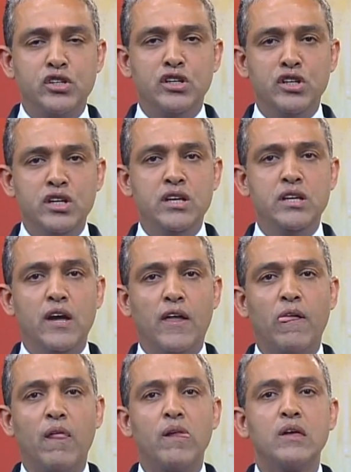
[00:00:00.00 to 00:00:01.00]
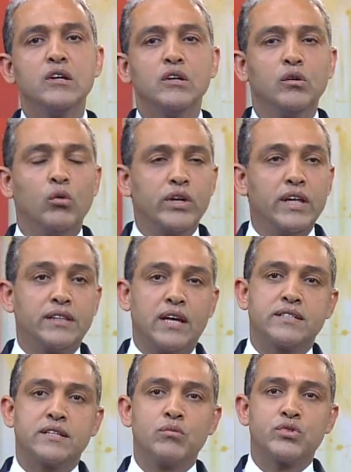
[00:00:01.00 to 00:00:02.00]
etnia,
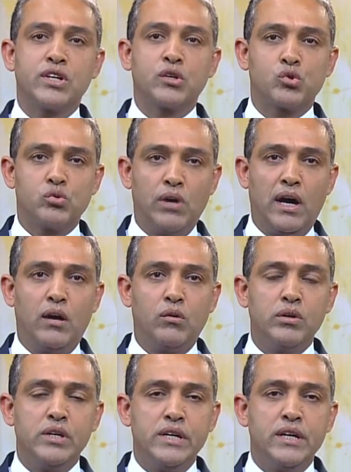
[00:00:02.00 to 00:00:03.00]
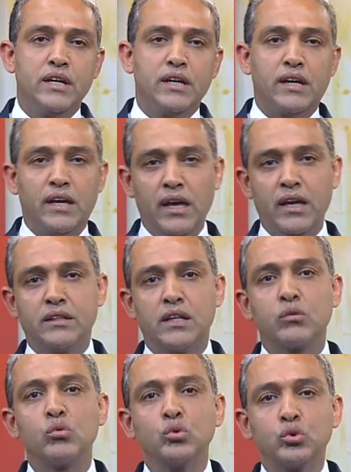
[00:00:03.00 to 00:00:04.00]
orientação sexual,
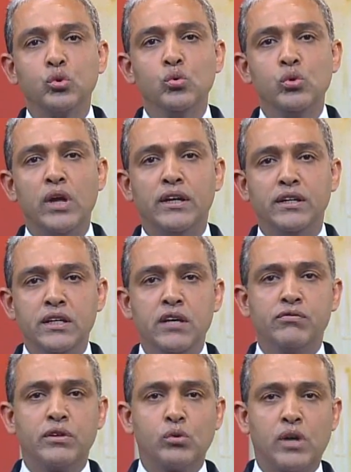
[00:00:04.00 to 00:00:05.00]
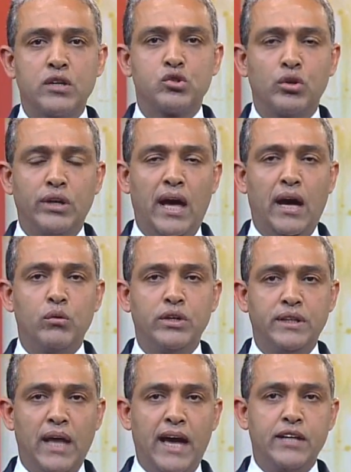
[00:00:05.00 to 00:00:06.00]
renda, cultura, nível educacional,
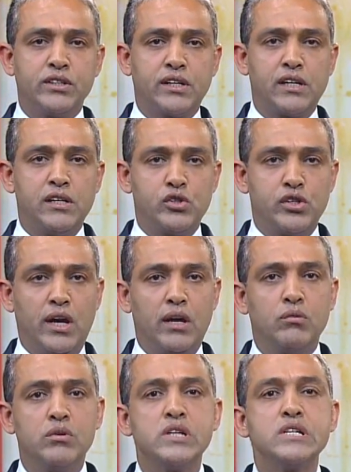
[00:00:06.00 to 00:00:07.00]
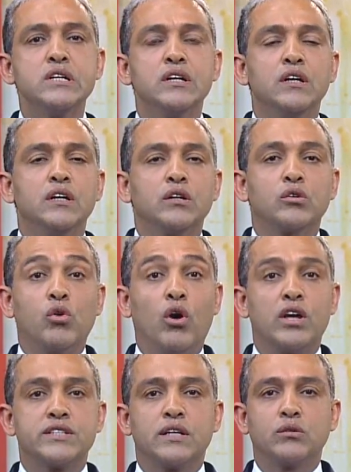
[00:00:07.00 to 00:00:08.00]
idade e religião,
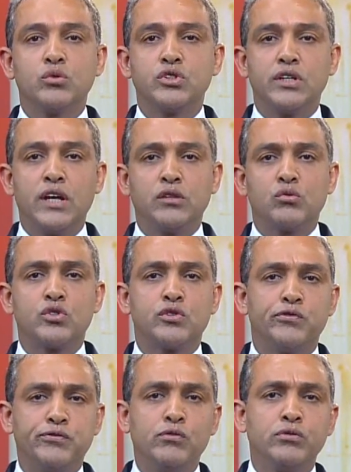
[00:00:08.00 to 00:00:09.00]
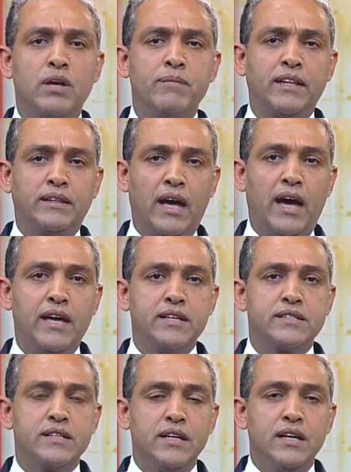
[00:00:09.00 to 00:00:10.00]
goza dos direitos
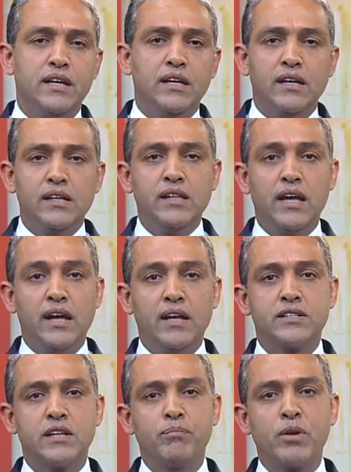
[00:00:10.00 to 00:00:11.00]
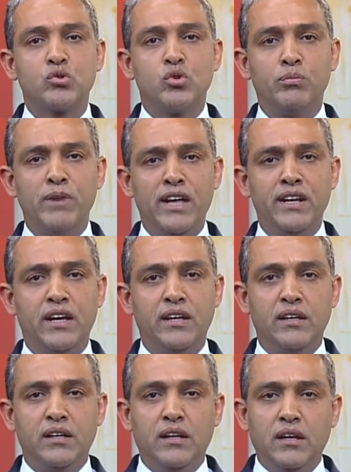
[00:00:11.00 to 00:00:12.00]
fundamentais inerentes à pessoa
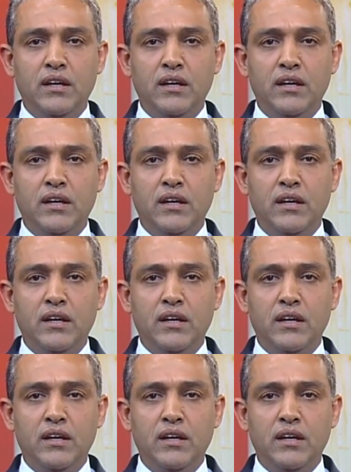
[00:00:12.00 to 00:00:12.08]
humana,